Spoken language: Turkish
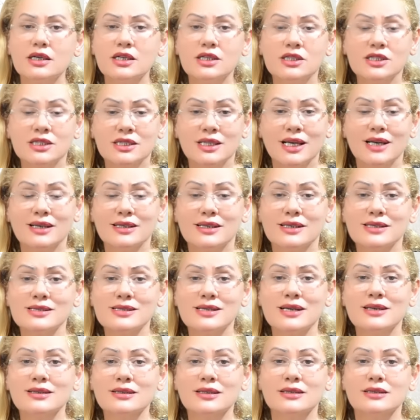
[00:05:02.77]
işten kız
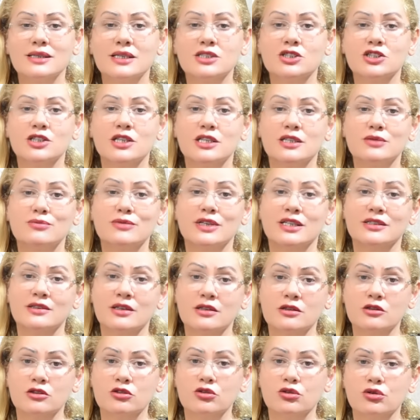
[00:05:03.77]
arkadaşlarımla
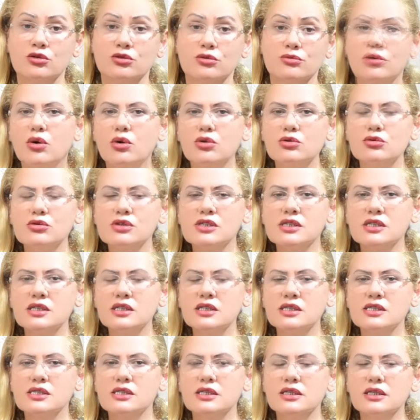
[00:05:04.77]
takılıyorum. Onu
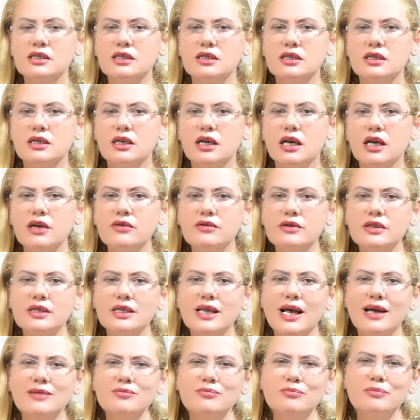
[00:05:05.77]
sık sık
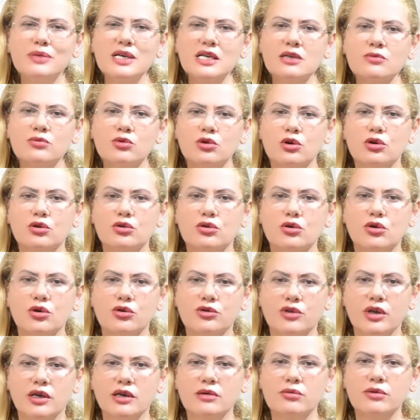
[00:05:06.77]
evinden bir blok
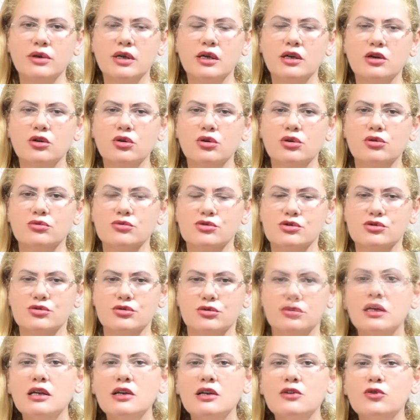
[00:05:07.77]
öteye bırakıyor
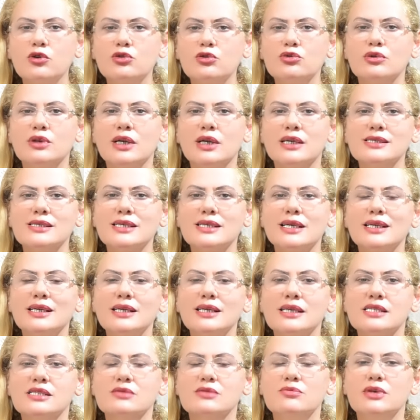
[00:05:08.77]
musun? Telefonuna senin
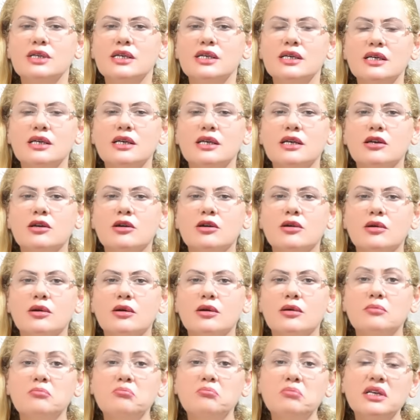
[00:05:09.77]
ismini
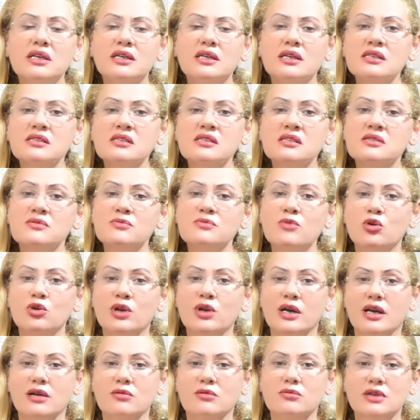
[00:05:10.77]
bir kız ismi
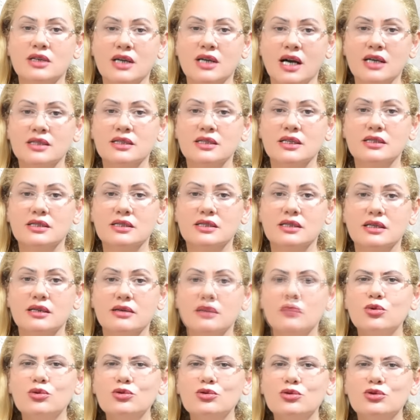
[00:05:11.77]
olarak mı kaydetti?
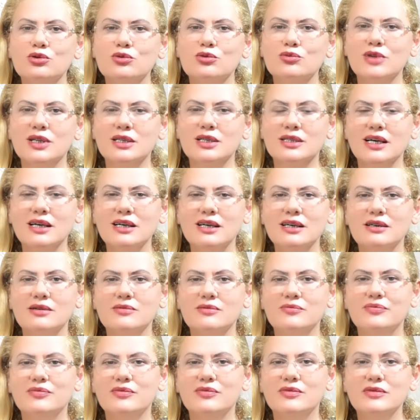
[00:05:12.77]
Bu durumda da
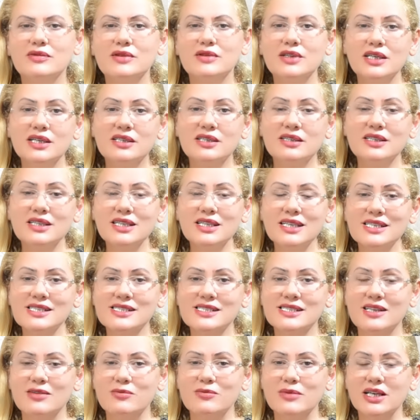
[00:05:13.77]
niyetini
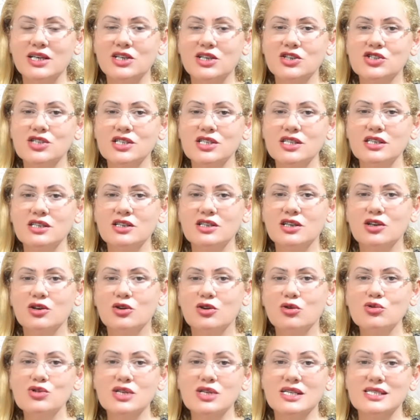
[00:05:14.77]
gizlemek için
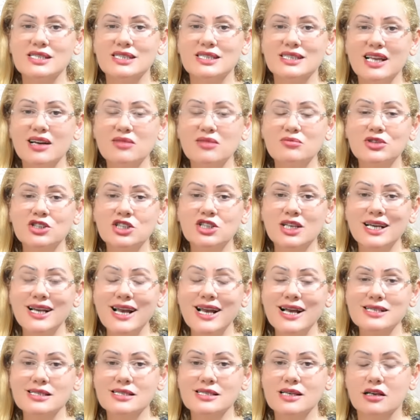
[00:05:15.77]
kocasından bir
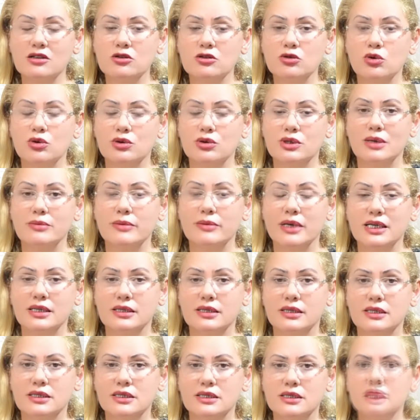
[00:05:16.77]
şeyler saklıyor
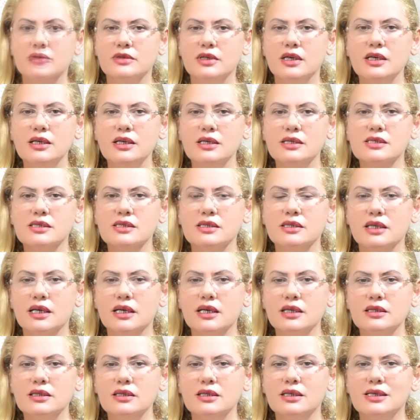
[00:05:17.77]
demektir. En
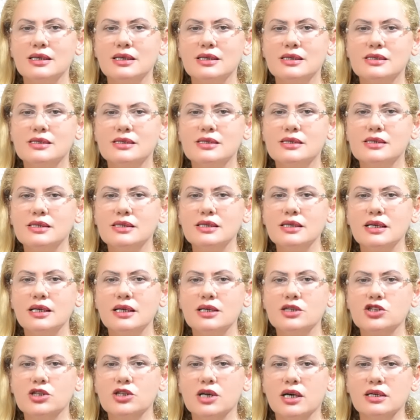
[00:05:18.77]
azından sizinle
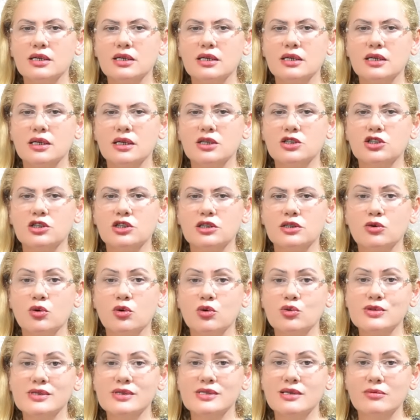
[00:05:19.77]
iş arkadaşlığı
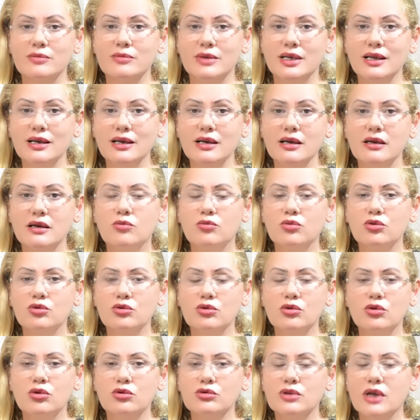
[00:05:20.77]
olsa bile
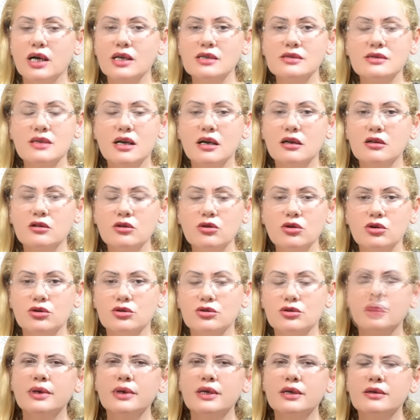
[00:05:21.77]
bunu ondan
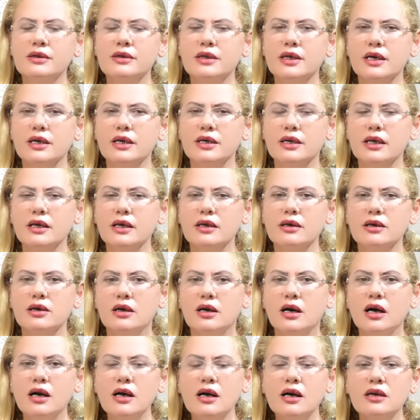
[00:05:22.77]
saklıyor. Bir diğeri
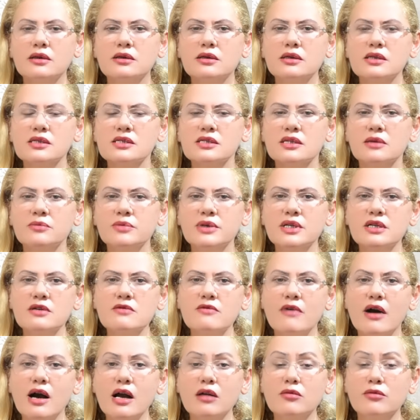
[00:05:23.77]
Hayatınızda biri
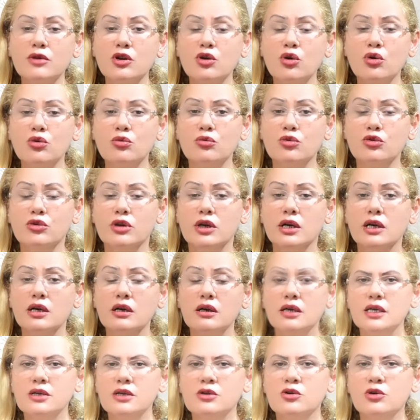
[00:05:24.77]
var mı yok mu diye
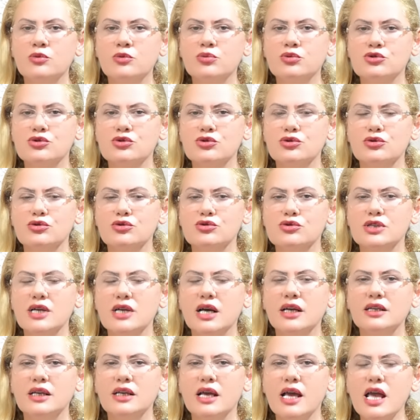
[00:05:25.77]
ilk
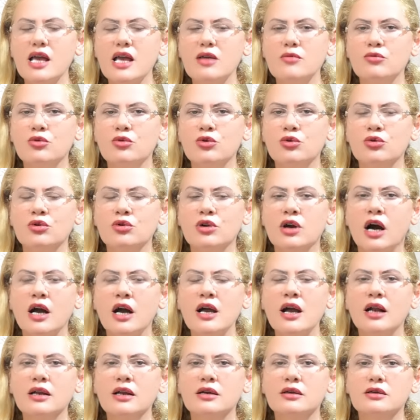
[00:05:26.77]
öpücüğünüzden en büyük
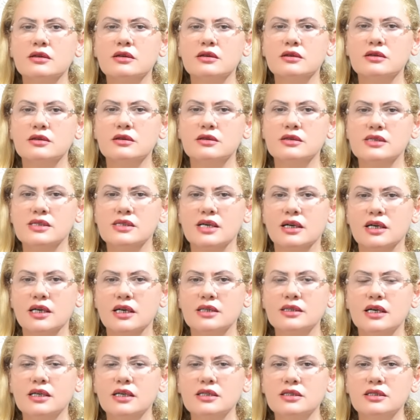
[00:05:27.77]
hayal kırıklığınıza
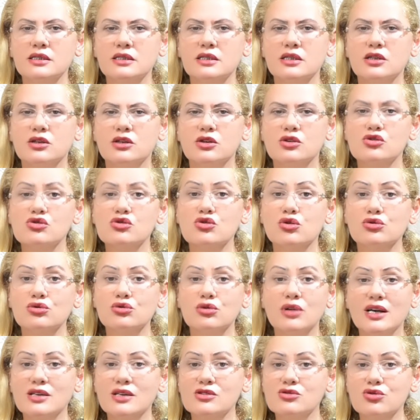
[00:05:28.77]
kadar
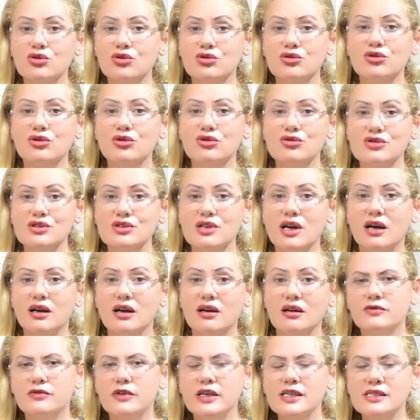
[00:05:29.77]
sorular soruyorsa
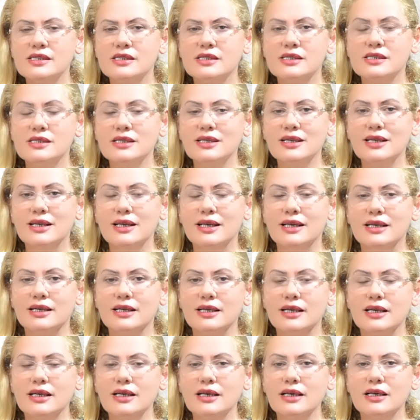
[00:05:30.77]
ve sizinle
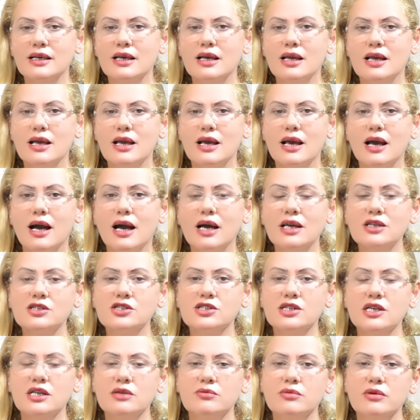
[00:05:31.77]
ilgili her
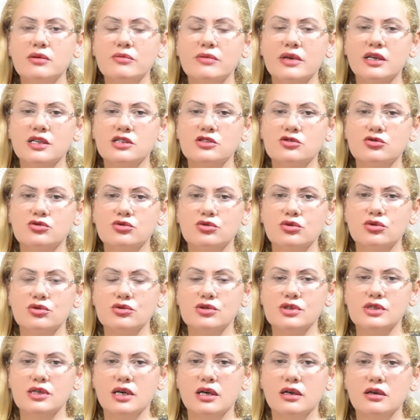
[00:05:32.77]
şeyi bilmek
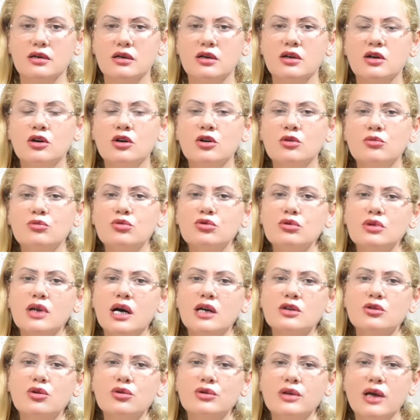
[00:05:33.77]
istiyorsa
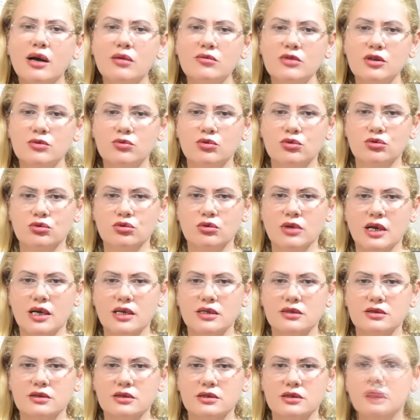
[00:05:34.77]
bunlar önemli
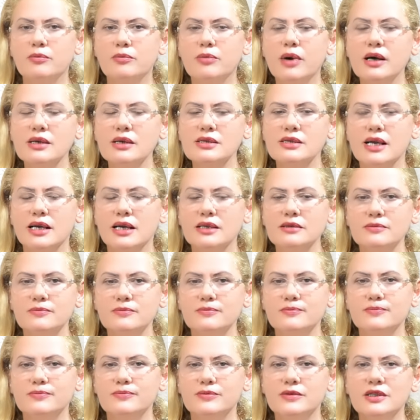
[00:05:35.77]
bulgulardır. Bazen
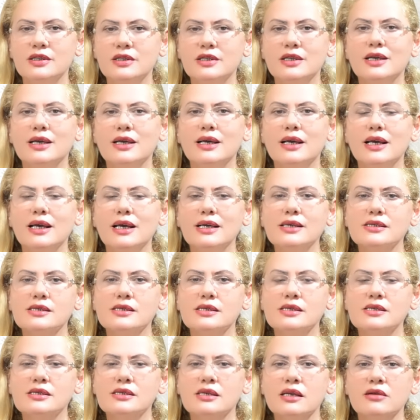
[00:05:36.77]

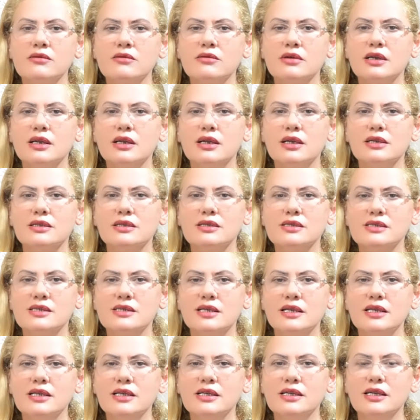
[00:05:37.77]
eski
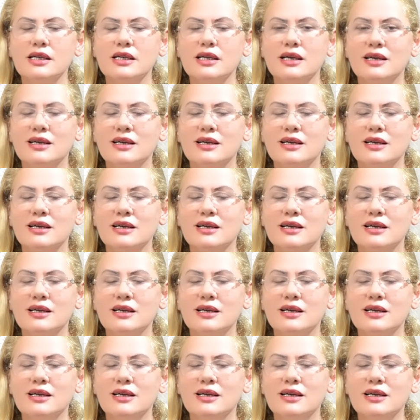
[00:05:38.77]
sevgililerinizle ilgili